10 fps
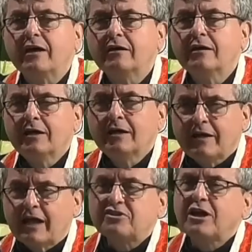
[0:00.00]
cel.
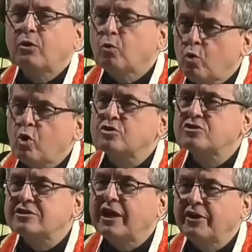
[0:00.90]
Jak ci dał ucho
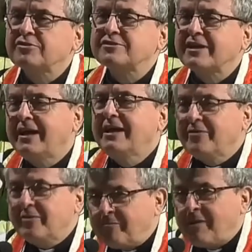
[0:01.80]
odstające,
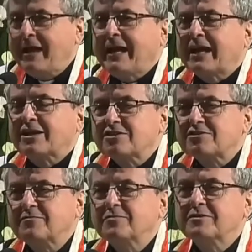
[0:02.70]
no ma
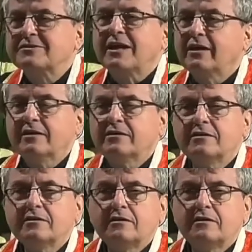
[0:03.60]
jakiś swój cel.